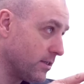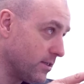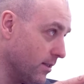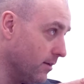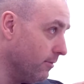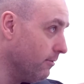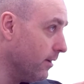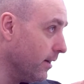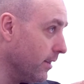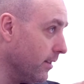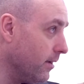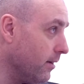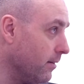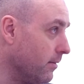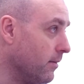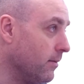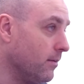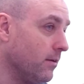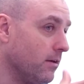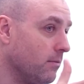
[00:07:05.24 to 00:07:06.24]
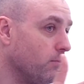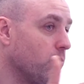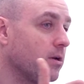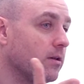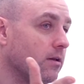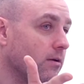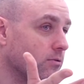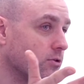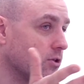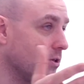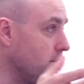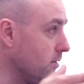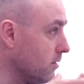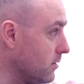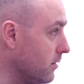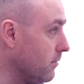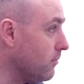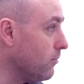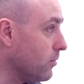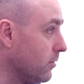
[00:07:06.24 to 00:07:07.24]
основания и
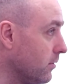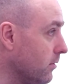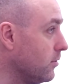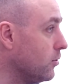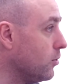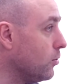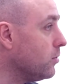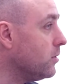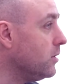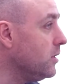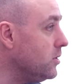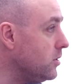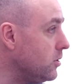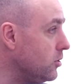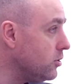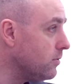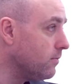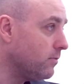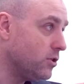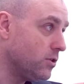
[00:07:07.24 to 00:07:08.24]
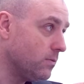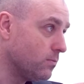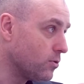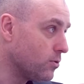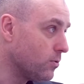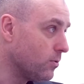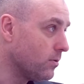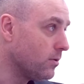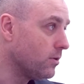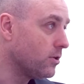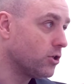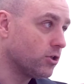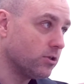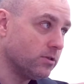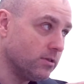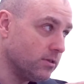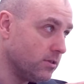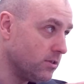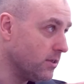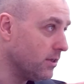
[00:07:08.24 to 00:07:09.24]
продолжался вот до
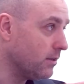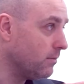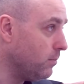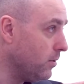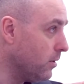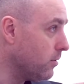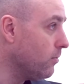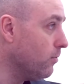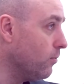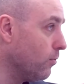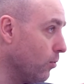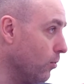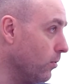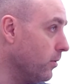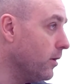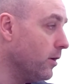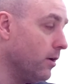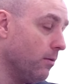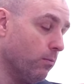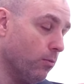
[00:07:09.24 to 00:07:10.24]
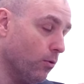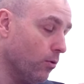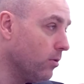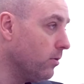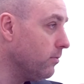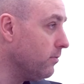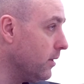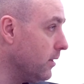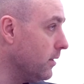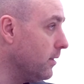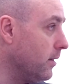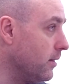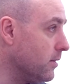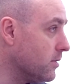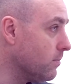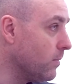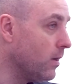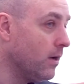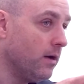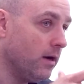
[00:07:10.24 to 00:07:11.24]
1861 года, эпоху
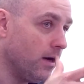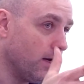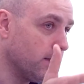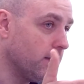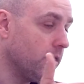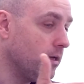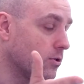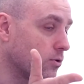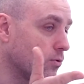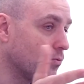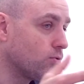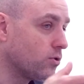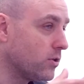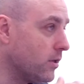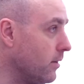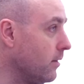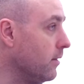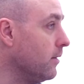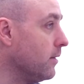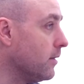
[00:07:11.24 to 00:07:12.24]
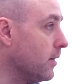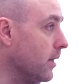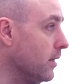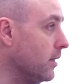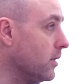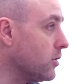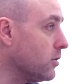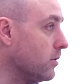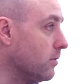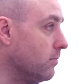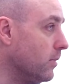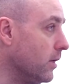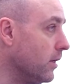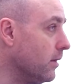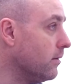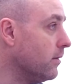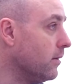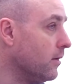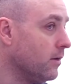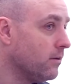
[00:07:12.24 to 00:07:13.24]
феодализма. А дальше уже, конечно,
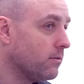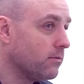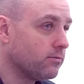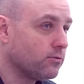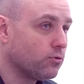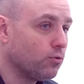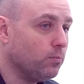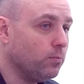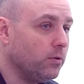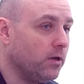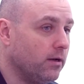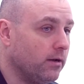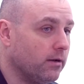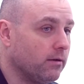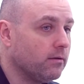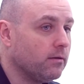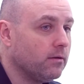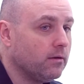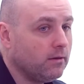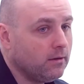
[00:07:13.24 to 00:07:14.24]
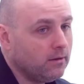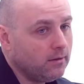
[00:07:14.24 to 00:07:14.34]
мы вступили